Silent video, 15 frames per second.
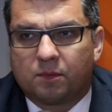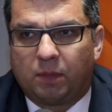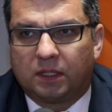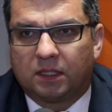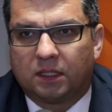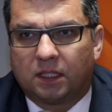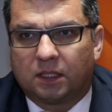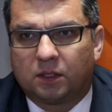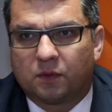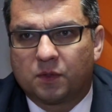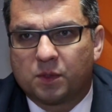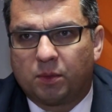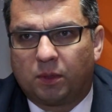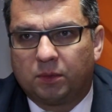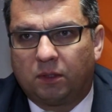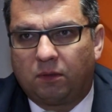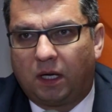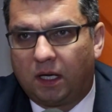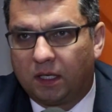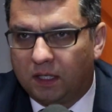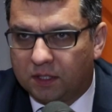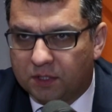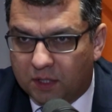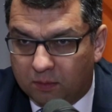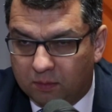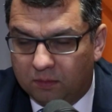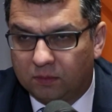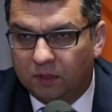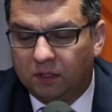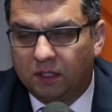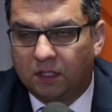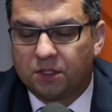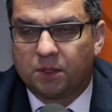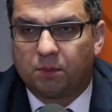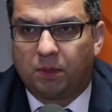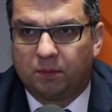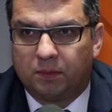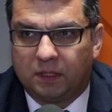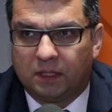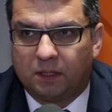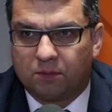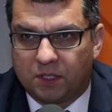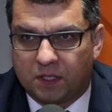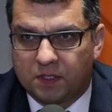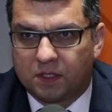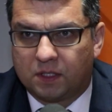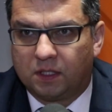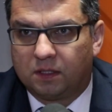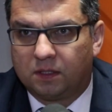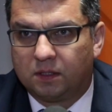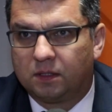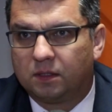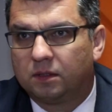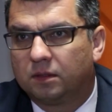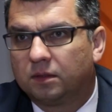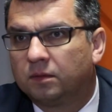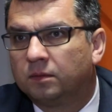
pan redaktor wspomniał, a ja chciałbym dodać, że pamiętam czasy, kiedy y,